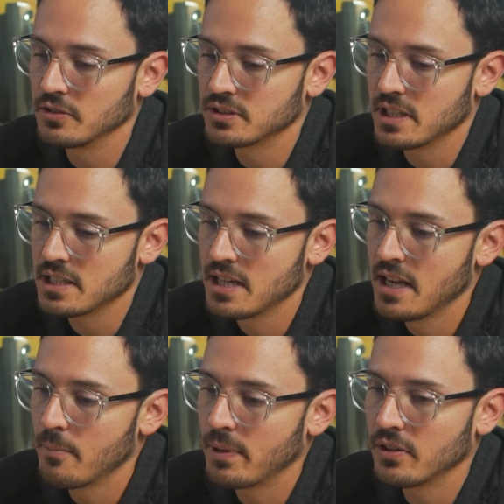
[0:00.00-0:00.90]
los tres.
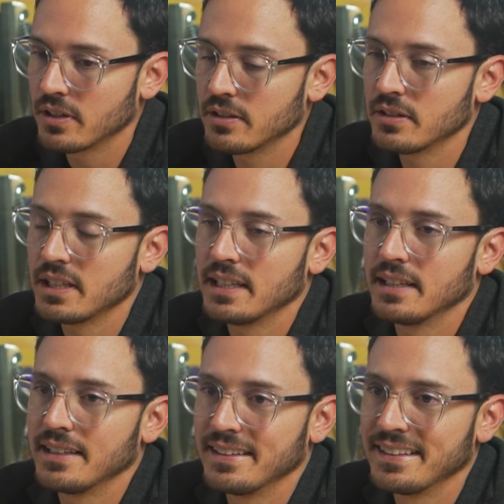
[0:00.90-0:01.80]
Pero creo
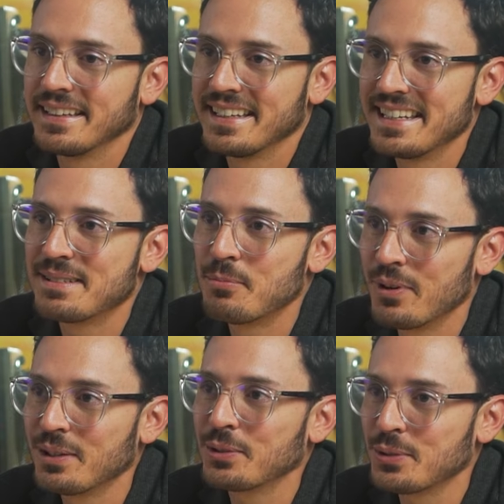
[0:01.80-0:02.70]
que es
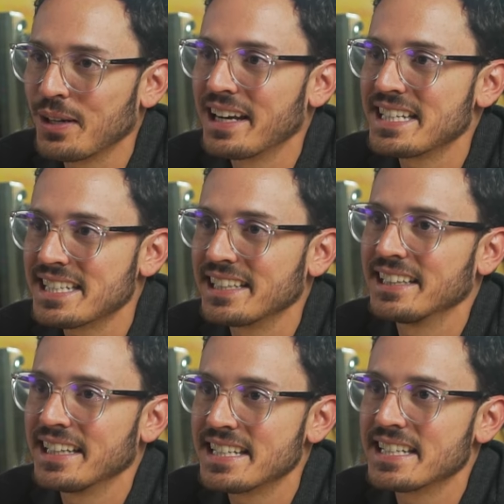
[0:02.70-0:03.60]
bueno controlar
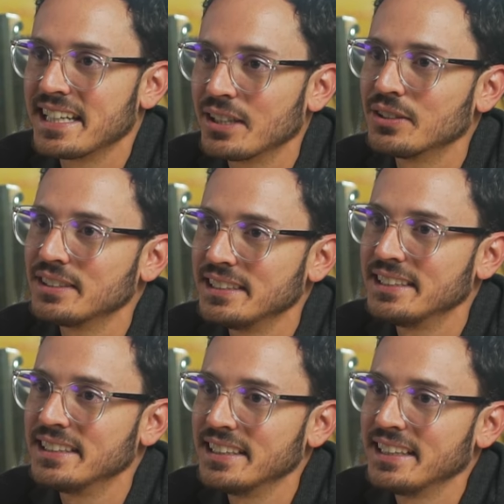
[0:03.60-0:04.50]
ese, ese ego
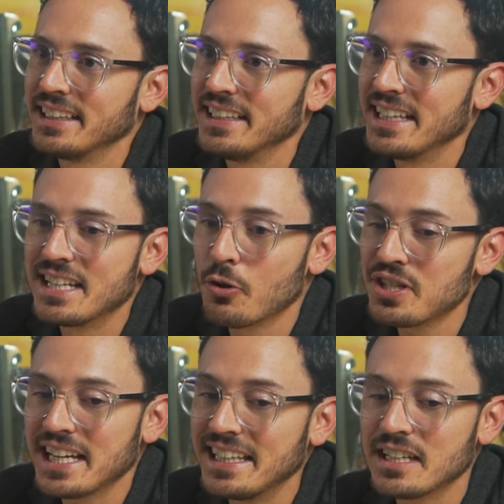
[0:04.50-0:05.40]
y, y no
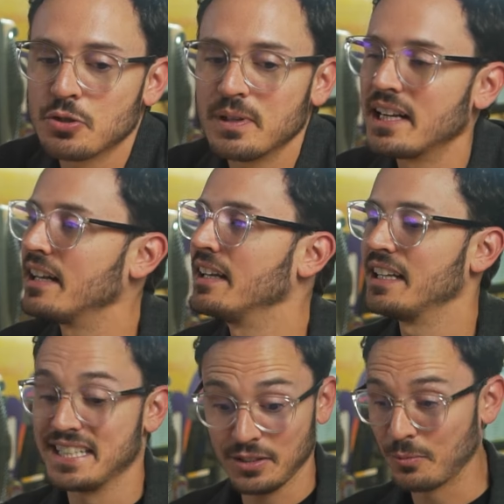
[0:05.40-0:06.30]
enseguida subir
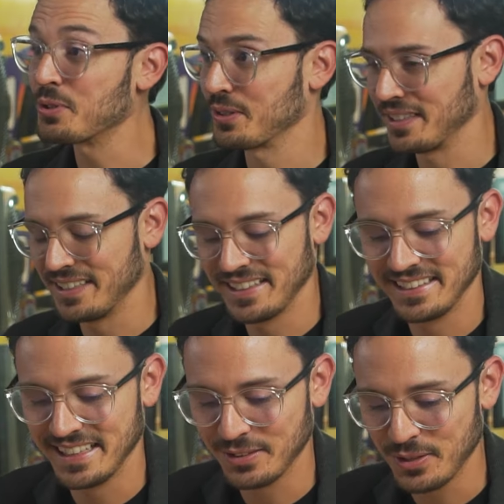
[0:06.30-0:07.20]
el... Siento mucho eh,
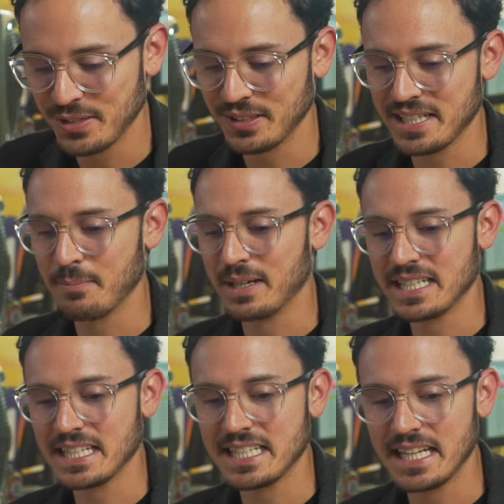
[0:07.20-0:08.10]
directores de otras
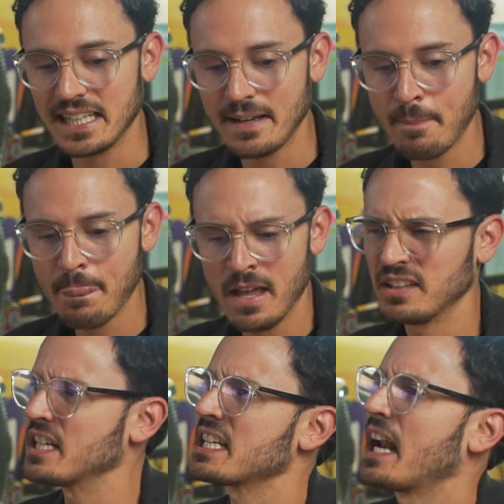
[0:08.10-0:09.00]
empresas que enseguida
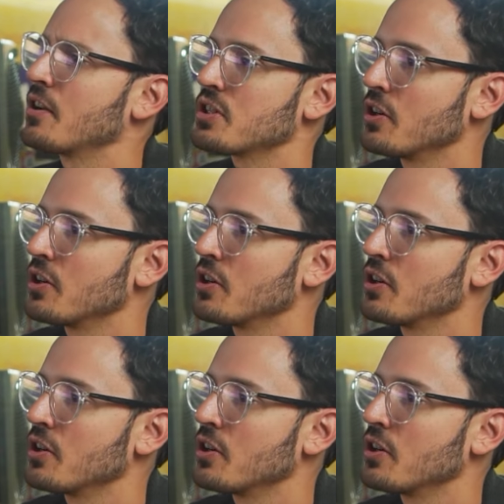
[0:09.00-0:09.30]
tienen salarios